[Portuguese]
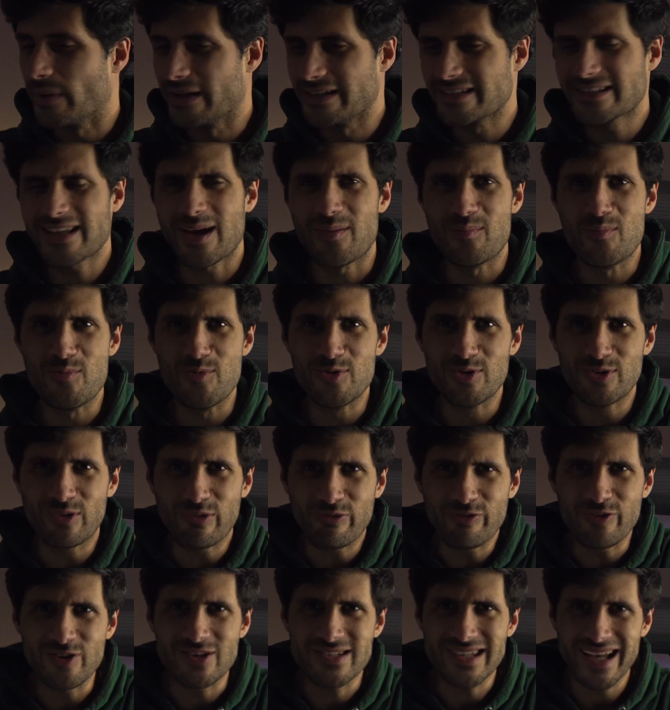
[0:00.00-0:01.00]
isto está muito
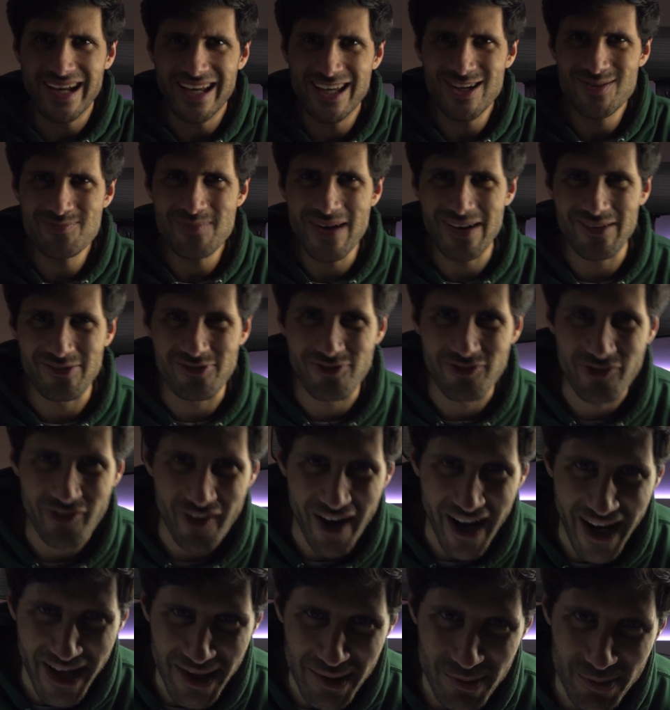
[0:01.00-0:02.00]
fixe, está aqui uma
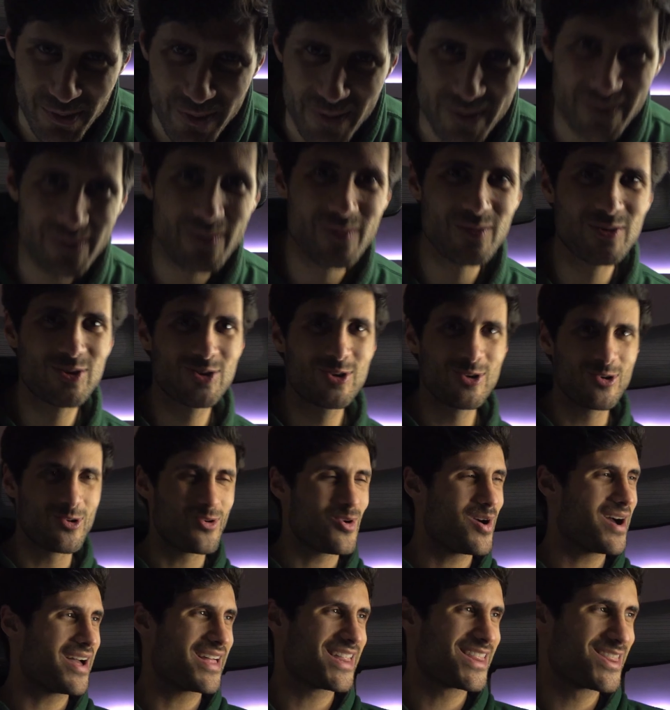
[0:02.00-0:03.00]
vibe
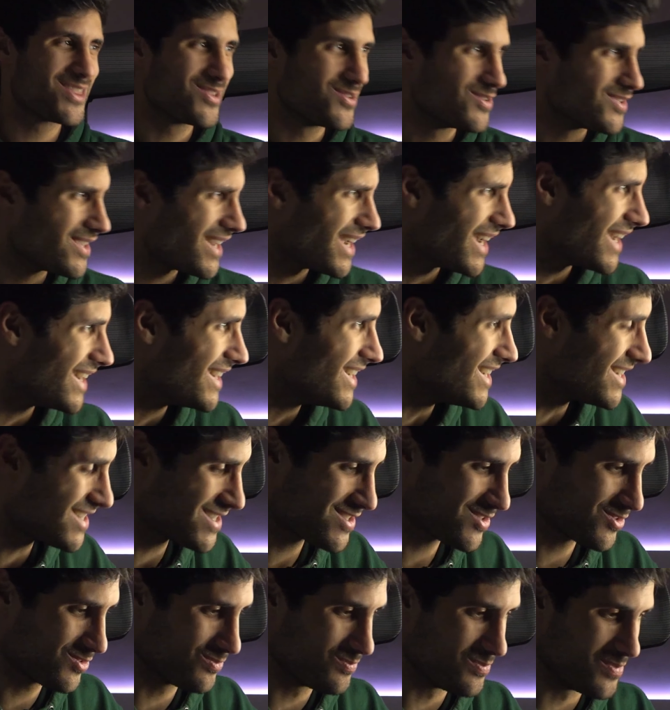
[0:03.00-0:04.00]
Estou a adorar isto,